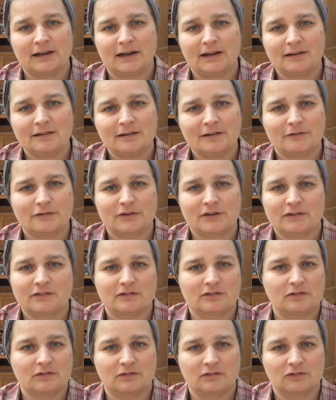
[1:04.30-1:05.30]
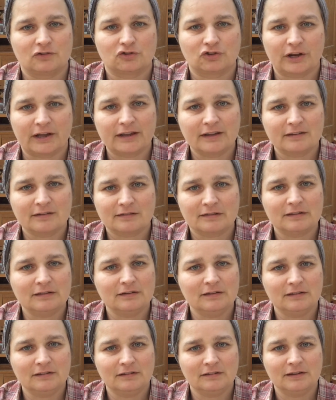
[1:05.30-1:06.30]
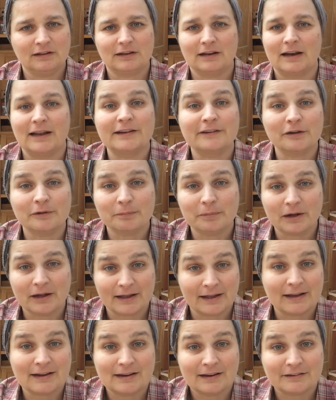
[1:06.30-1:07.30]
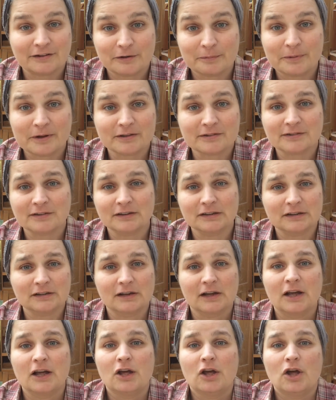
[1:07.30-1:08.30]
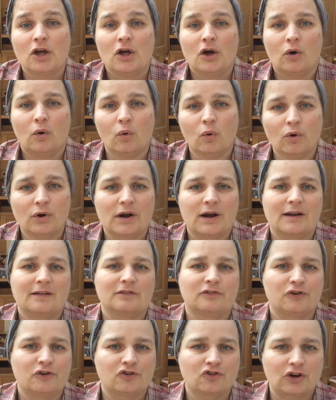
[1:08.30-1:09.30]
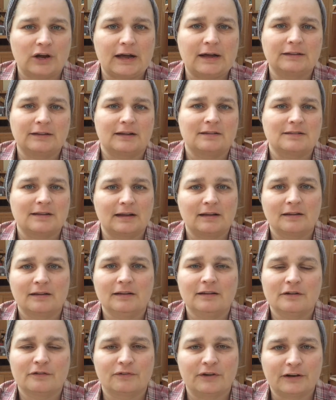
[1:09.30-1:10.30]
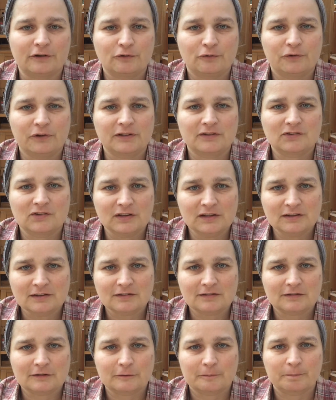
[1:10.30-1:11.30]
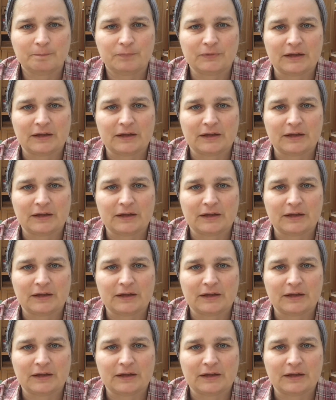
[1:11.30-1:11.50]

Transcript: kann, also dass es Schränke sind, die nicht kletterbar, erkletterbar sind, oder dass du den Schrank Tatsache in der Wand fixierst.